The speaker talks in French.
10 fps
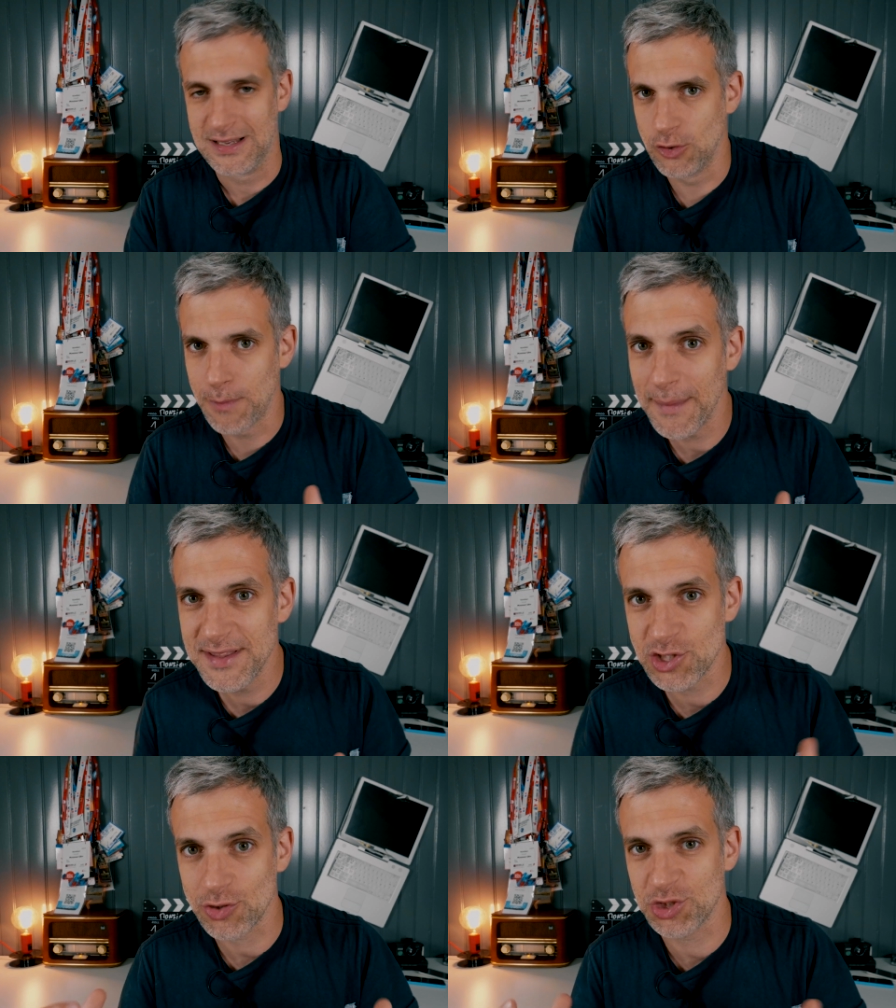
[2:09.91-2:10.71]
Ça nous permet
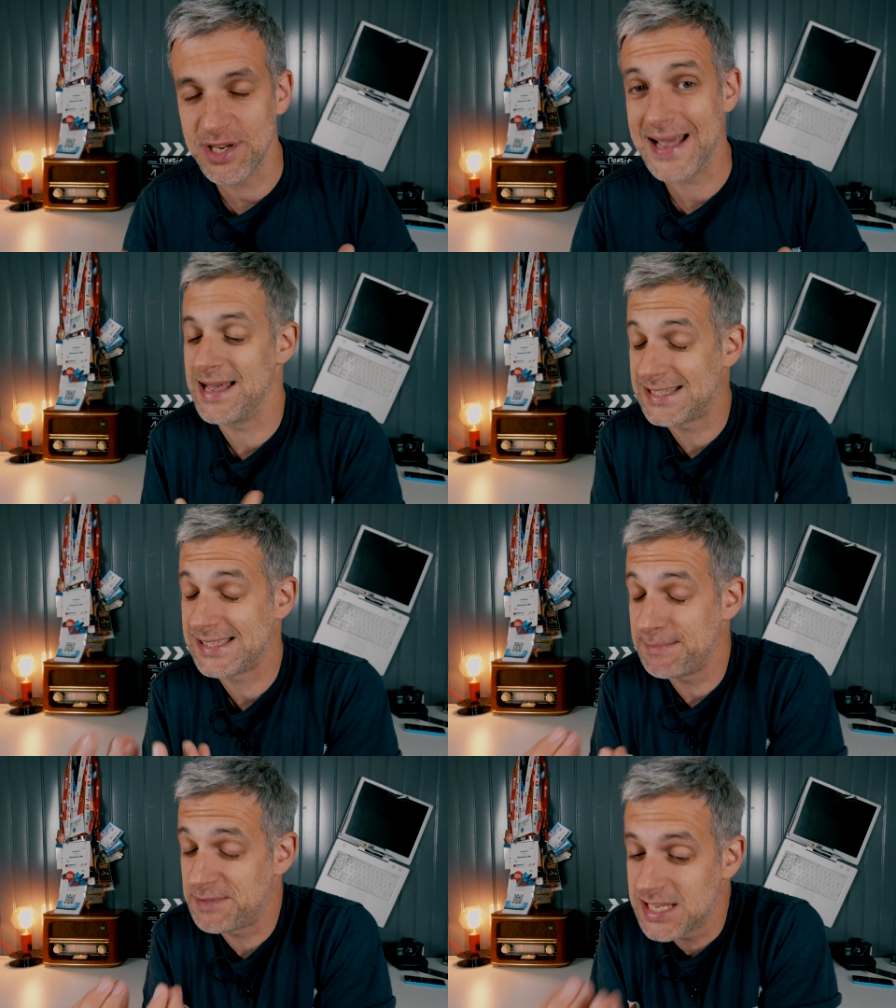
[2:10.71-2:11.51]
d'échanger. Et
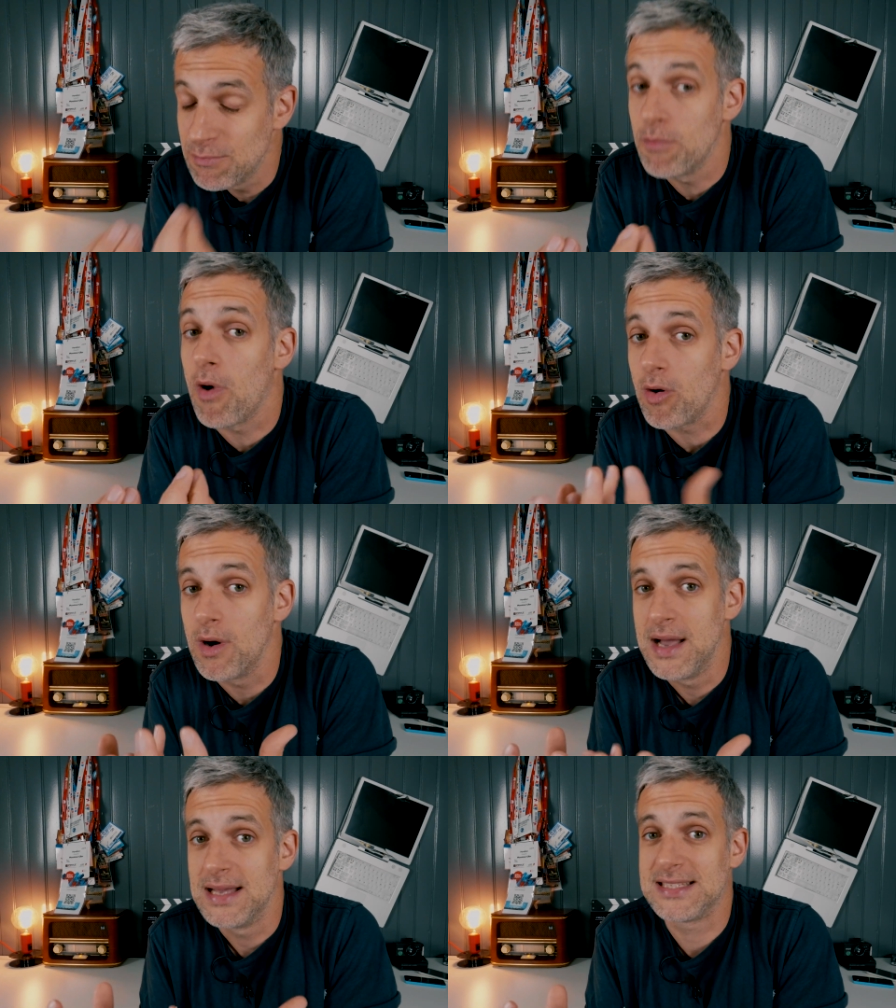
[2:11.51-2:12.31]
ces petits moments
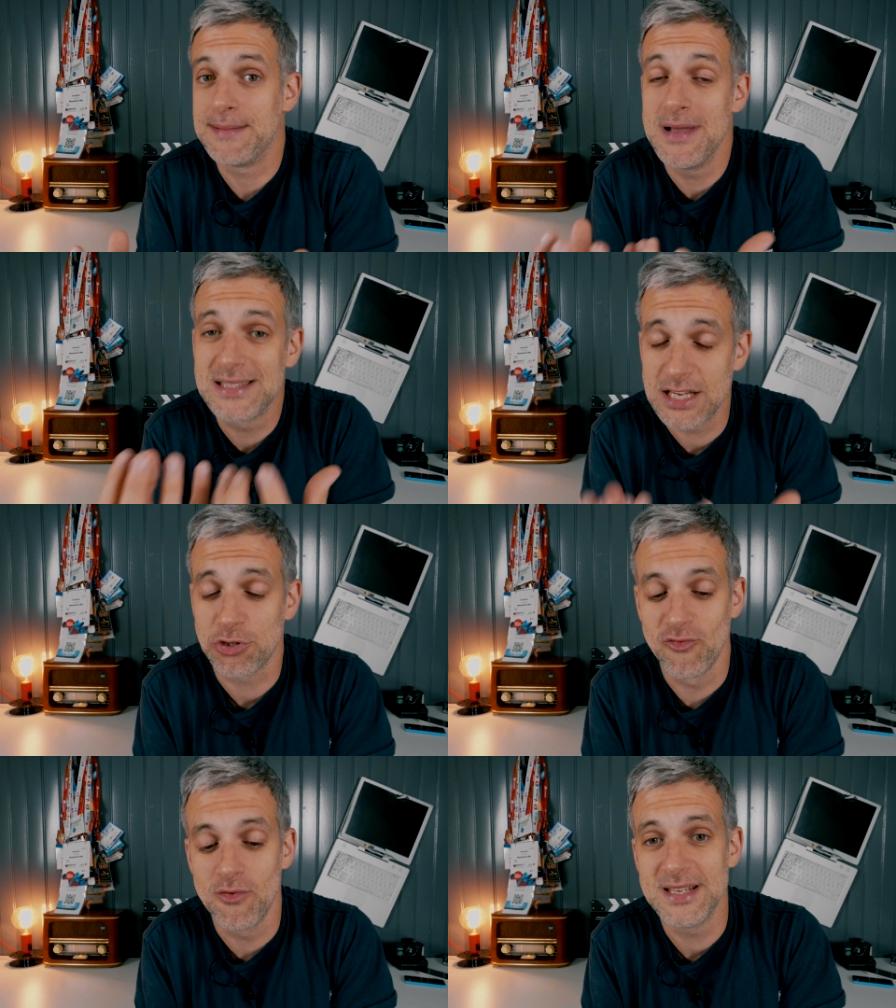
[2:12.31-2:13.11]
ces
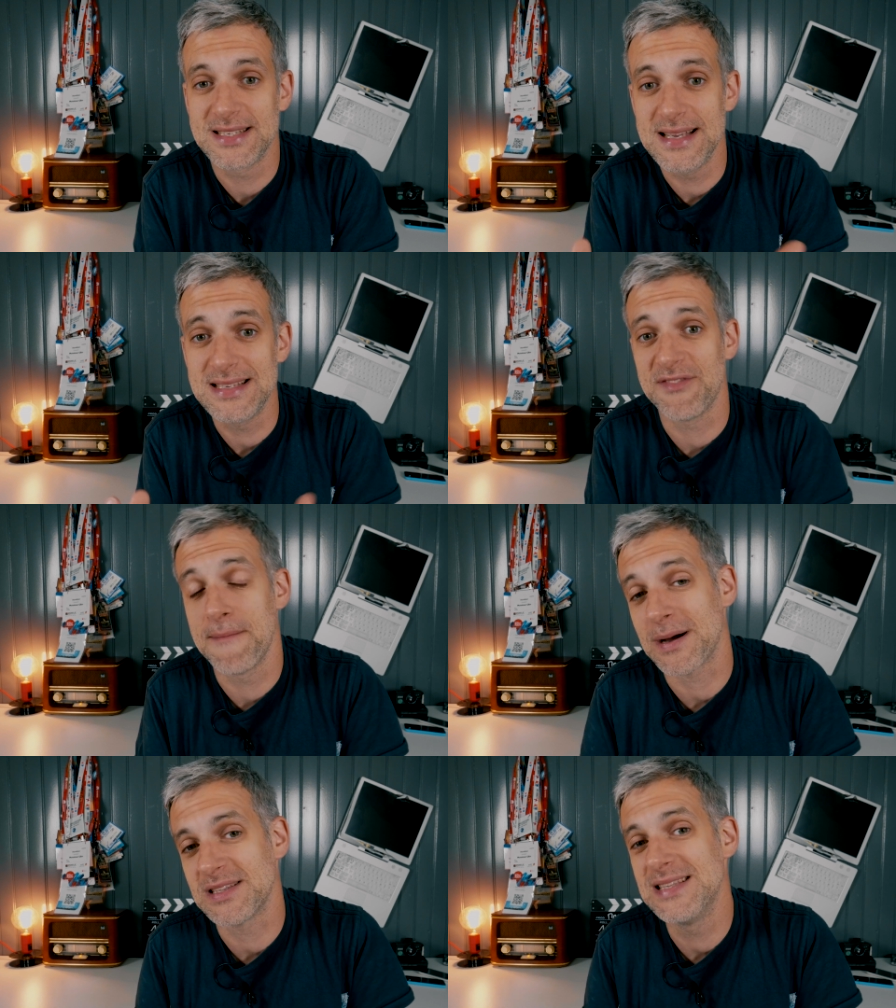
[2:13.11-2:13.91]
messages que vous me laissez, ça fait
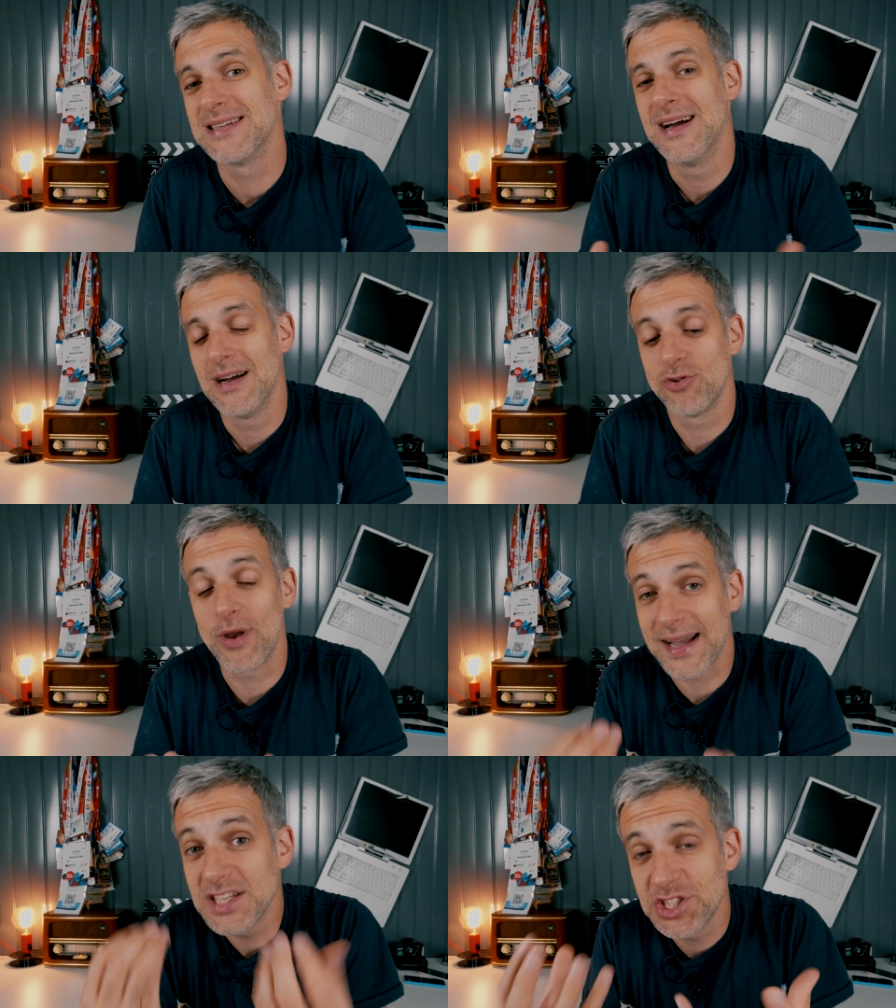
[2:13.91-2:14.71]
partie de,
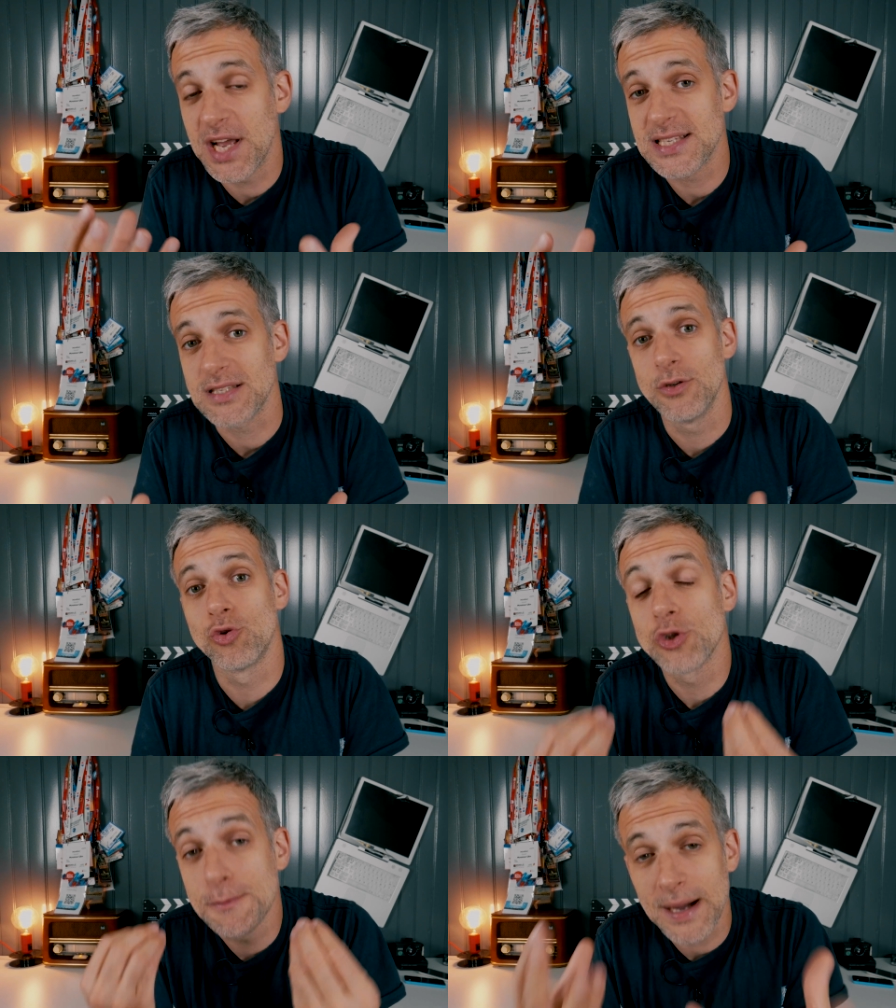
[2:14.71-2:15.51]
la richesse
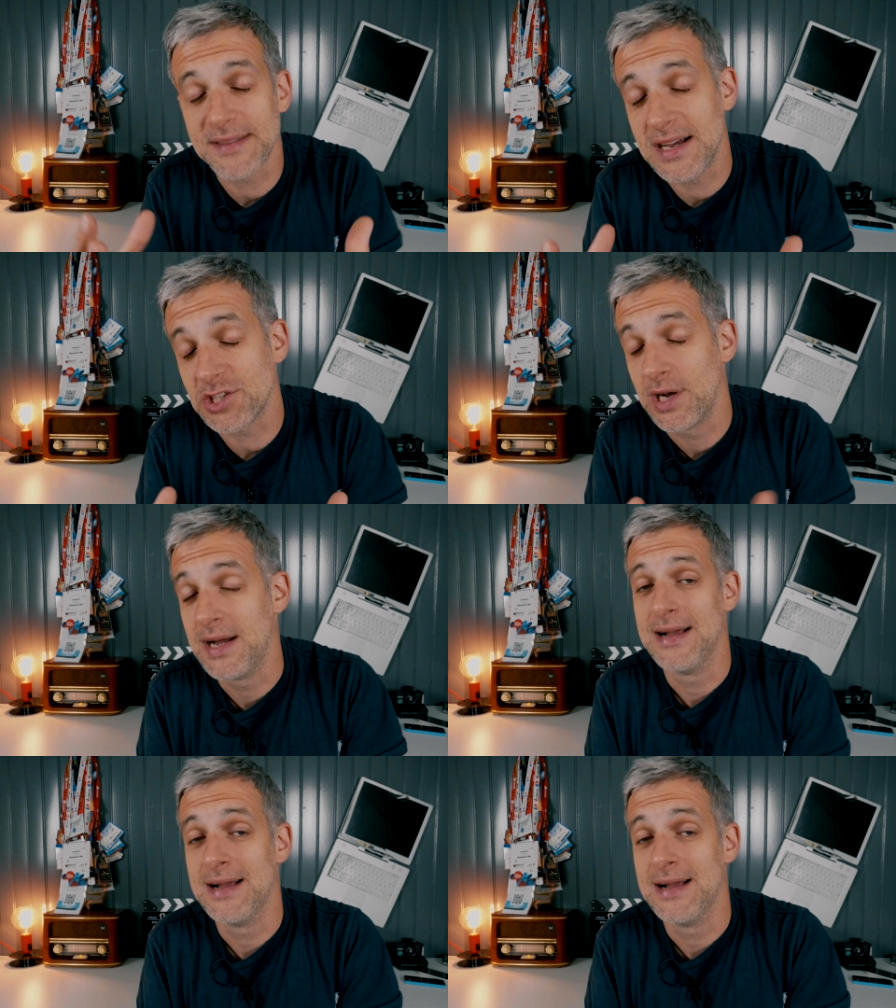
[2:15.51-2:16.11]
de ce partage.